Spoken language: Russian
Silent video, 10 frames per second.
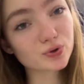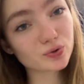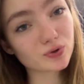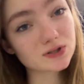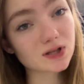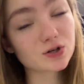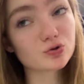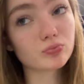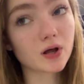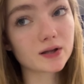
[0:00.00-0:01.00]
Сегодня у нас также
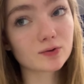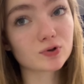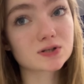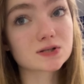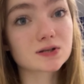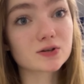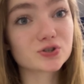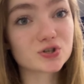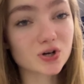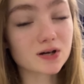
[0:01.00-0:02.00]
планы, у нас
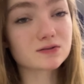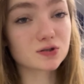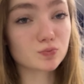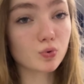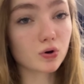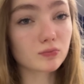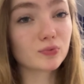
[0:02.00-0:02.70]
остался час на сбор.